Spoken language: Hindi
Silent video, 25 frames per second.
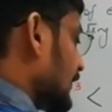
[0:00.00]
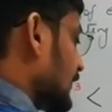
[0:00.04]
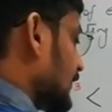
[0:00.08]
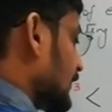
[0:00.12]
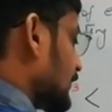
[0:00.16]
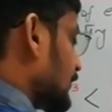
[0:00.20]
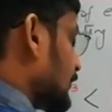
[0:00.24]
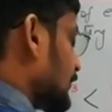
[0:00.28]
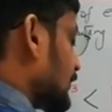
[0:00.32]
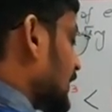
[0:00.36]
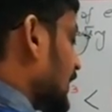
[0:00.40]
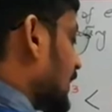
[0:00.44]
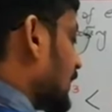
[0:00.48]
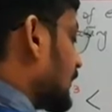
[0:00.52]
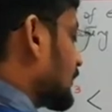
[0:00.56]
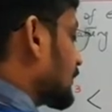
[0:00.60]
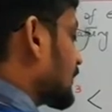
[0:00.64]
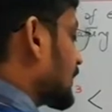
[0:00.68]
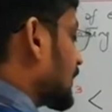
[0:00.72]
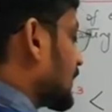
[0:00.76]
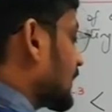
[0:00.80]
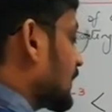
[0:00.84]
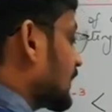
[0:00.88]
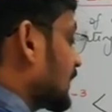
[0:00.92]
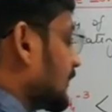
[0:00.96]
to kya
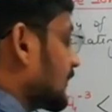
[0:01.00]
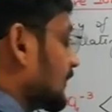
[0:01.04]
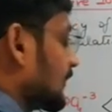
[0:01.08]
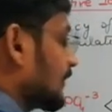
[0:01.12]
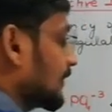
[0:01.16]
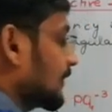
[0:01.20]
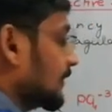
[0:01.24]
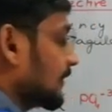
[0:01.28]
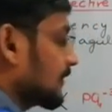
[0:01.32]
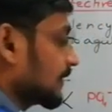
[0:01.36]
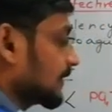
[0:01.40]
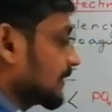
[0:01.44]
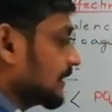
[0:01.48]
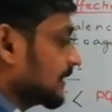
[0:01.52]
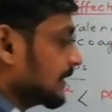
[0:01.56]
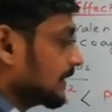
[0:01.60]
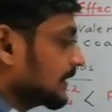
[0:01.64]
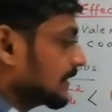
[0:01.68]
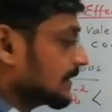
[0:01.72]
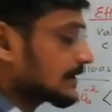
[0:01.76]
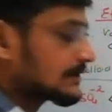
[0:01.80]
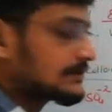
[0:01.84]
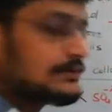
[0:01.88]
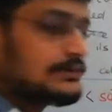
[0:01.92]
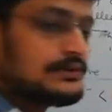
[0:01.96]
hota tha कि
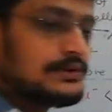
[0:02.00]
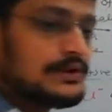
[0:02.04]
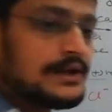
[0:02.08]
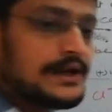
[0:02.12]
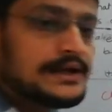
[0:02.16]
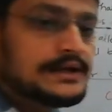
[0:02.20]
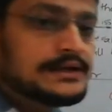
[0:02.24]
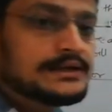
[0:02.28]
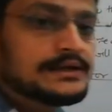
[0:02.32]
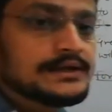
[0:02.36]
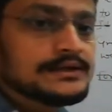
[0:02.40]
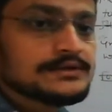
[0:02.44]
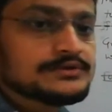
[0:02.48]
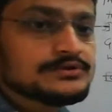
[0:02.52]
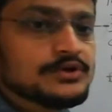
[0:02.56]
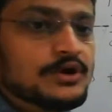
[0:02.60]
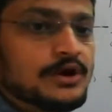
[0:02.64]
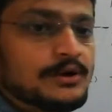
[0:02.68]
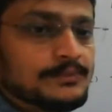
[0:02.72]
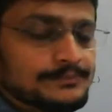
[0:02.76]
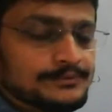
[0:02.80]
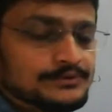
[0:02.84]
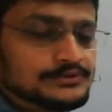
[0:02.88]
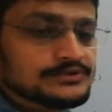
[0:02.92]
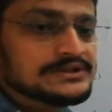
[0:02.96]
इलेक्ट्रोलाइट के जो
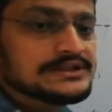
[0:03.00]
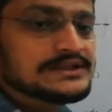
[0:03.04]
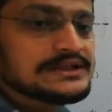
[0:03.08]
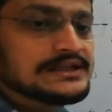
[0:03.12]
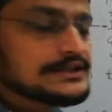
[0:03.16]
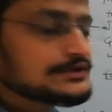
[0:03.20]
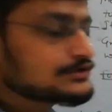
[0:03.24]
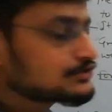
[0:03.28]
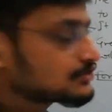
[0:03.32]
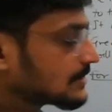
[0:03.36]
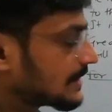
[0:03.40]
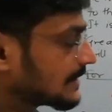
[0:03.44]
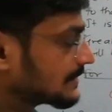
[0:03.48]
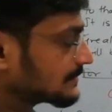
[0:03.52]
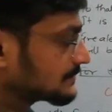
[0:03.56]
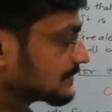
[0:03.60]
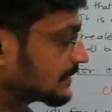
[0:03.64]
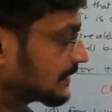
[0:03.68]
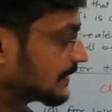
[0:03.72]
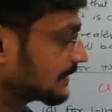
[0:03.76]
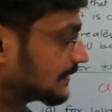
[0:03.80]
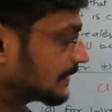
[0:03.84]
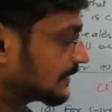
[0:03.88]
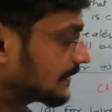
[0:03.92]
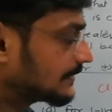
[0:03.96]
अपोजिटली चार्ज
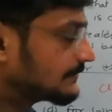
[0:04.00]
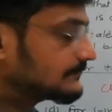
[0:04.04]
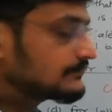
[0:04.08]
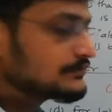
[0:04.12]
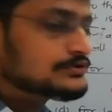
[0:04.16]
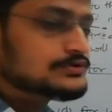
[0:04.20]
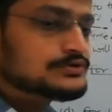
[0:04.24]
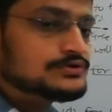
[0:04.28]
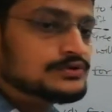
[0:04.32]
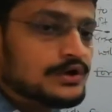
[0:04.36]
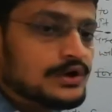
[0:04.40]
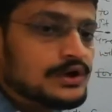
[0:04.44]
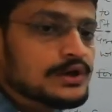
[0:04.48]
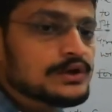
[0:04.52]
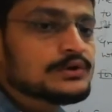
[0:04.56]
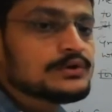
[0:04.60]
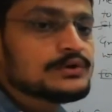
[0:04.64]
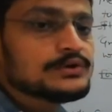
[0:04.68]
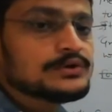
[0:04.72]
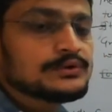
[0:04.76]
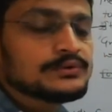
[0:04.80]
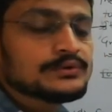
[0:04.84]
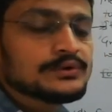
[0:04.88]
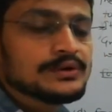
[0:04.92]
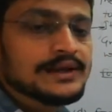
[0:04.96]
आयन हैं वो सॉल को
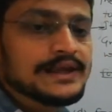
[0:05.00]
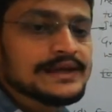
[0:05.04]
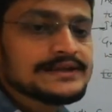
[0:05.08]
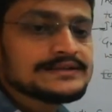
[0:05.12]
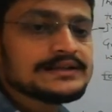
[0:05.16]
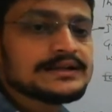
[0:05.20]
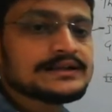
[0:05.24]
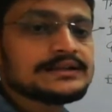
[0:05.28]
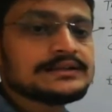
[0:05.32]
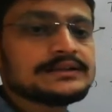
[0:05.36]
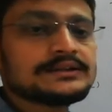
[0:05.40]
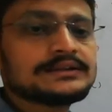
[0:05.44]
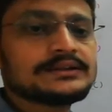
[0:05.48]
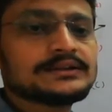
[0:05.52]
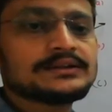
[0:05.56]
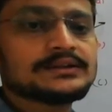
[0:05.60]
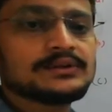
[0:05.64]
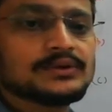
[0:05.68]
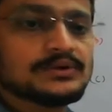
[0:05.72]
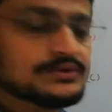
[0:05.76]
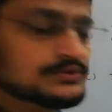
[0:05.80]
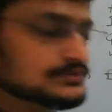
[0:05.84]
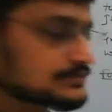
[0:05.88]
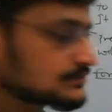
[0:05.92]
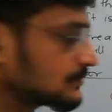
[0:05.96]
न्यूट्रलाइज कर देते थे
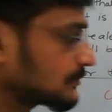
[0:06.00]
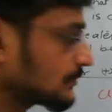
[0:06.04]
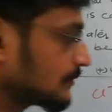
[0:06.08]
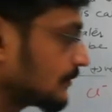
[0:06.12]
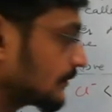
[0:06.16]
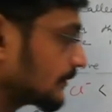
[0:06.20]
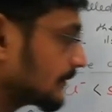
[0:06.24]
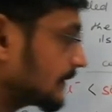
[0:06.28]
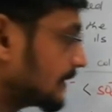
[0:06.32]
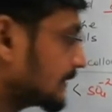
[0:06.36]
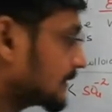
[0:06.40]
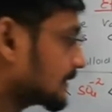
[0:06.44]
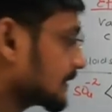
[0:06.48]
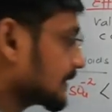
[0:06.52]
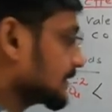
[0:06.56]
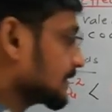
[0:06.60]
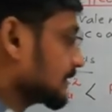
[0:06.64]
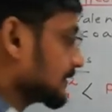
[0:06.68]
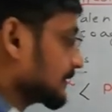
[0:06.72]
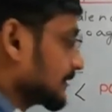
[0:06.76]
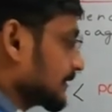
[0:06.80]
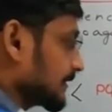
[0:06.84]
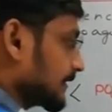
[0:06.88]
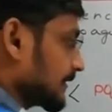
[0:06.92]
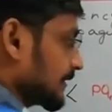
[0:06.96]
और उसको कोगुलेट कर
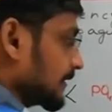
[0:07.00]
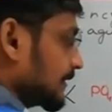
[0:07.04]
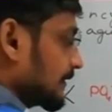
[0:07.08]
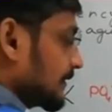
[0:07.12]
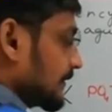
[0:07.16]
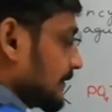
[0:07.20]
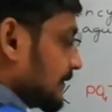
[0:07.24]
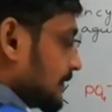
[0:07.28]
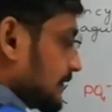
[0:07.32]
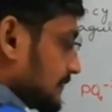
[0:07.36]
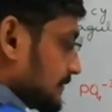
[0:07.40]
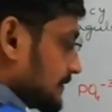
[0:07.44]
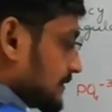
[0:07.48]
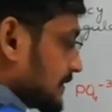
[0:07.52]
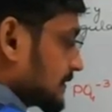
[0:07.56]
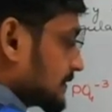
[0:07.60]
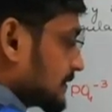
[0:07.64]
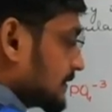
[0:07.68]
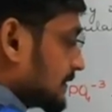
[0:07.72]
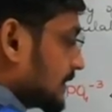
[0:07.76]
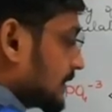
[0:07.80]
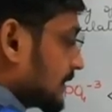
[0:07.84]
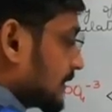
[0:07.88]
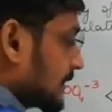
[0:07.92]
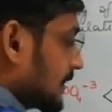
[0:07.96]
देते थे जैसे
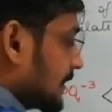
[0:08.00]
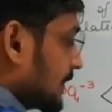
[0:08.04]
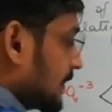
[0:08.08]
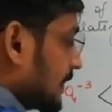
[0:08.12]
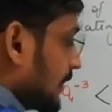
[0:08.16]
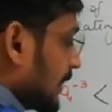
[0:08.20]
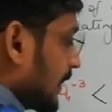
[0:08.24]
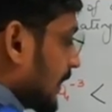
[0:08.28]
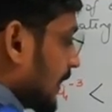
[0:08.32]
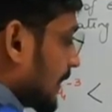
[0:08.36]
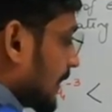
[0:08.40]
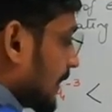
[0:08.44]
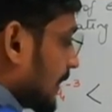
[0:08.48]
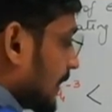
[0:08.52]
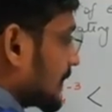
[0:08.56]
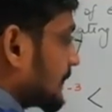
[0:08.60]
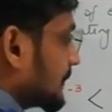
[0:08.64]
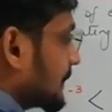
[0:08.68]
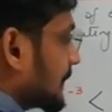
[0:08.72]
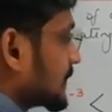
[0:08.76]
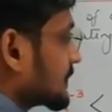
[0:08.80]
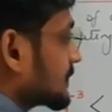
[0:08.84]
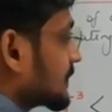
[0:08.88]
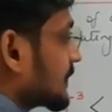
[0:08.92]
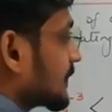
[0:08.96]
देखिए हमारे
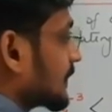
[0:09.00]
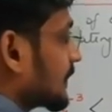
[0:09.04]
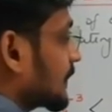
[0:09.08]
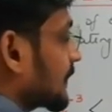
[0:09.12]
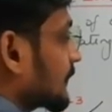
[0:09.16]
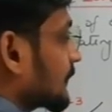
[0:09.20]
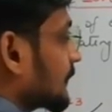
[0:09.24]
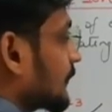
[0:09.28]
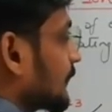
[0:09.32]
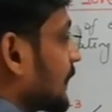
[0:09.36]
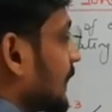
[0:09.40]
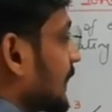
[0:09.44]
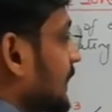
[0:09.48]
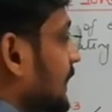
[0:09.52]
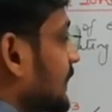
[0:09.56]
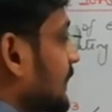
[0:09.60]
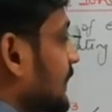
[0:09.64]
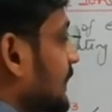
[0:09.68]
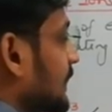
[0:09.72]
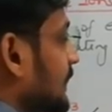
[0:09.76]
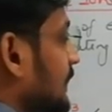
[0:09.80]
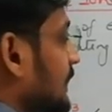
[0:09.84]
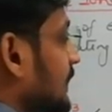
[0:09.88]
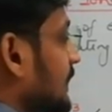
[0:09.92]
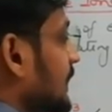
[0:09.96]
पास एक इलेक्ट्रोलाइट है
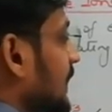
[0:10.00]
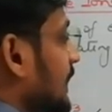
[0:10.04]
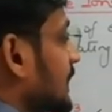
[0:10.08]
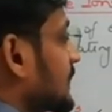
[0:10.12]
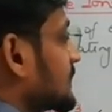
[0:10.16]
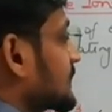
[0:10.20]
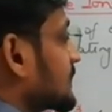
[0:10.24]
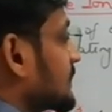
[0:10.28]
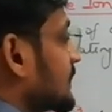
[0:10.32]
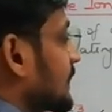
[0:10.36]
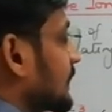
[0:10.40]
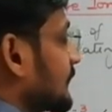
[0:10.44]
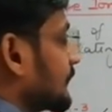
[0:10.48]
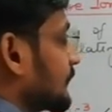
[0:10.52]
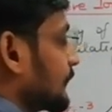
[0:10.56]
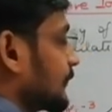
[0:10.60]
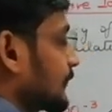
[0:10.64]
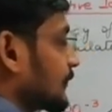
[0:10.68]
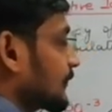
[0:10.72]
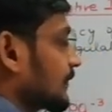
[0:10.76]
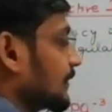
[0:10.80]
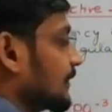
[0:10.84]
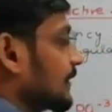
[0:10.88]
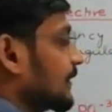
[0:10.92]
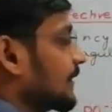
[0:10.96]
टी आई सी एल फोर
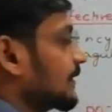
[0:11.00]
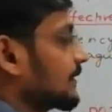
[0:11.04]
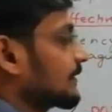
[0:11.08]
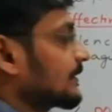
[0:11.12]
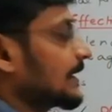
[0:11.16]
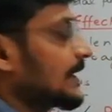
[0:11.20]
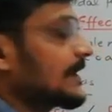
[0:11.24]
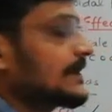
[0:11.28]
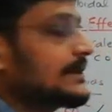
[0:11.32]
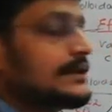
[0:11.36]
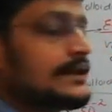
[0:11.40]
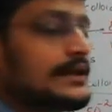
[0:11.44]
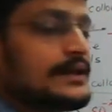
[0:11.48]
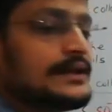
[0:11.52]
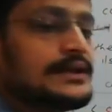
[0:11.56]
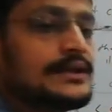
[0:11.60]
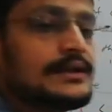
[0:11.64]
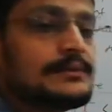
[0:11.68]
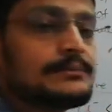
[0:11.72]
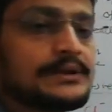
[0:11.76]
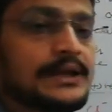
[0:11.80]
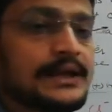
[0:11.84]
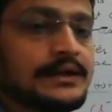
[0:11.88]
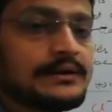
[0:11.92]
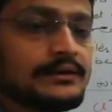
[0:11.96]
टाइटेनियम
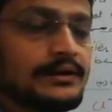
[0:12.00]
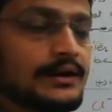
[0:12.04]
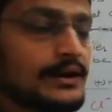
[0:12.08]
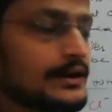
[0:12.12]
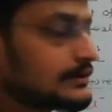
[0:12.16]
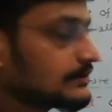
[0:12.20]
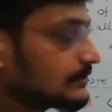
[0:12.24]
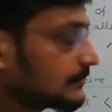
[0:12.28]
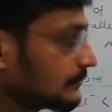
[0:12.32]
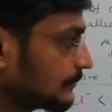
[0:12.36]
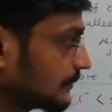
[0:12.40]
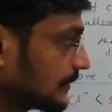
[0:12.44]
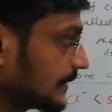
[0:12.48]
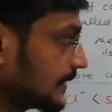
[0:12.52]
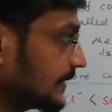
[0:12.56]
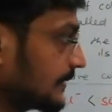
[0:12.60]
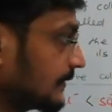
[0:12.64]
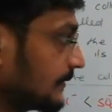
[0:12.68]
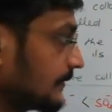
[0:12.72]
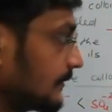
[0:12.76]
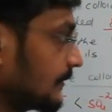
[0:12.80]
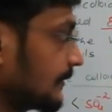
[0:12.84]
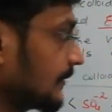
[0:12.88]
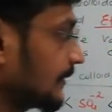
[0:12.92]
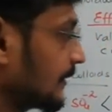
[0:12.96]
टेट्राक्लोराइड
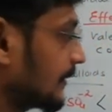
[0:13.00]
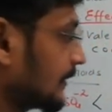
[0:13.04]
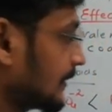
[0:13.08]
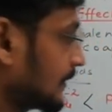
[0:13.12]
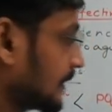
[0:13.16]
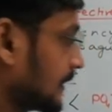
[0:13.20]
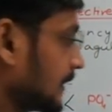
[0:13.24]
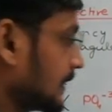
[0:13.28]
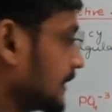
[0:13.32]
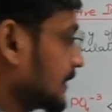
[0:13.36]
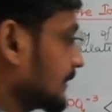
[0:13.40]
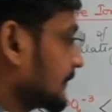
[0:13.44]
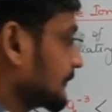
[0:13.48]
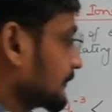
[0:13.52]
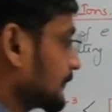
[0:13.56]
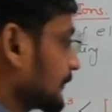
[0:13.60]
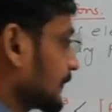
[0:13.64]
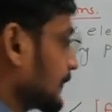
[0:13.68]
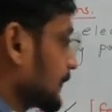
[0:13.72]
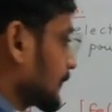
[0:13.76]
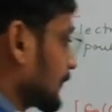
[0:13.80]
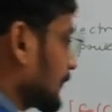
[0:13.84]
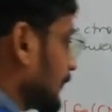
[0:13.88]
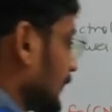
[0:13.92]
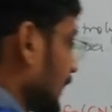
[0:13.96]
ठीक तो